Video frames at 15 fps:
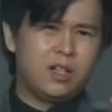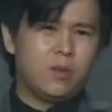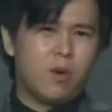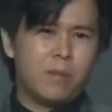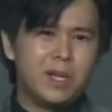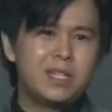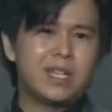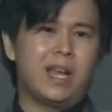我
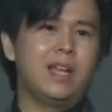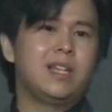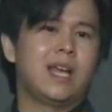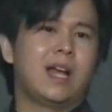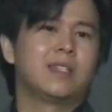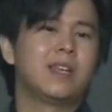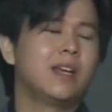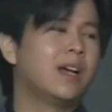们讲一
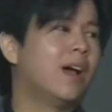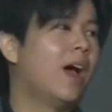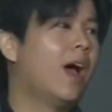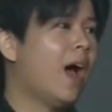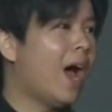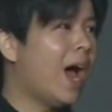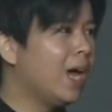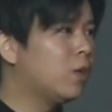讲这个
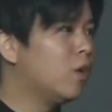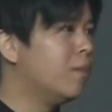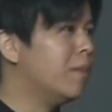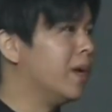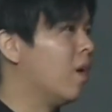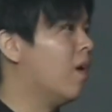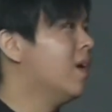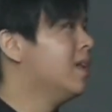爱多
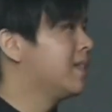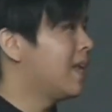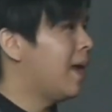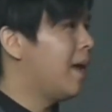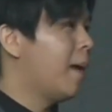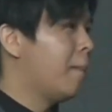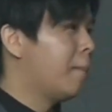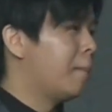美哦，
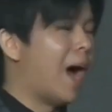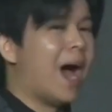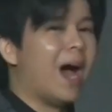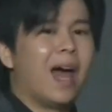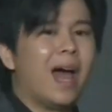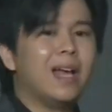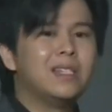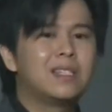在马
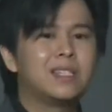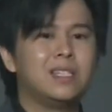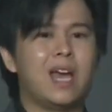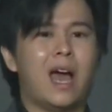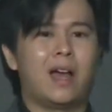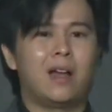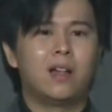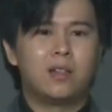来西
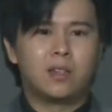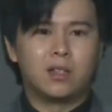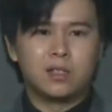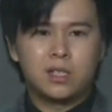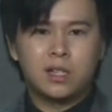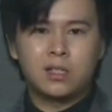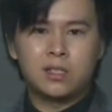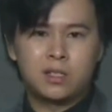亚的
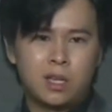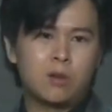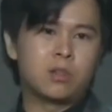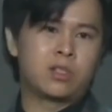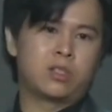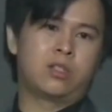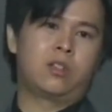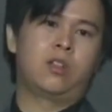这个
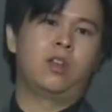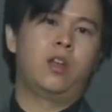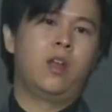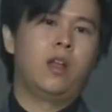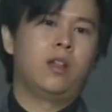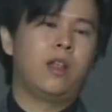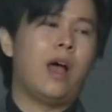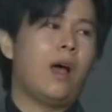sales。
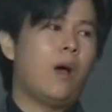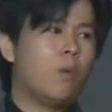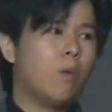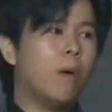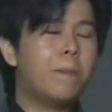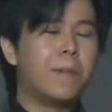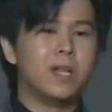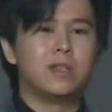那
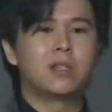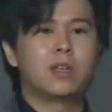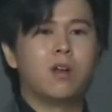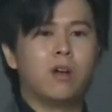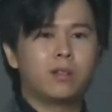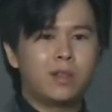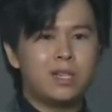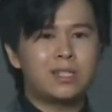我本身
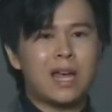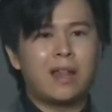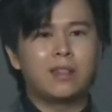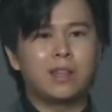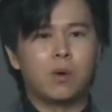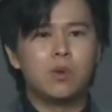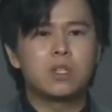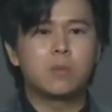呢？第三
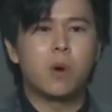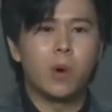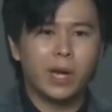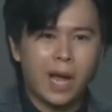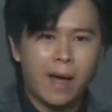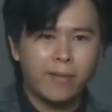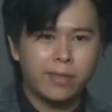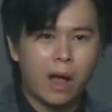点，为什么我会
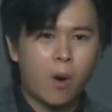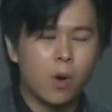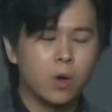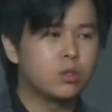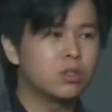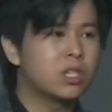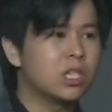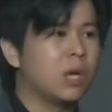看到哦？
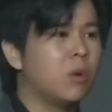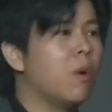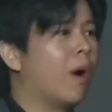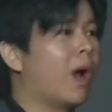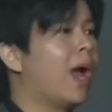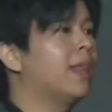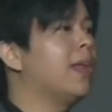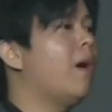就是因为我
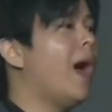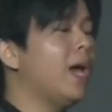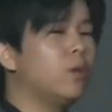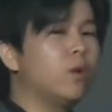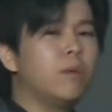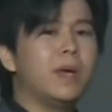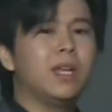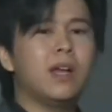看到爱
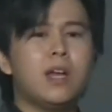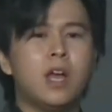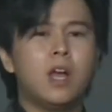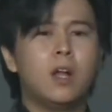多美的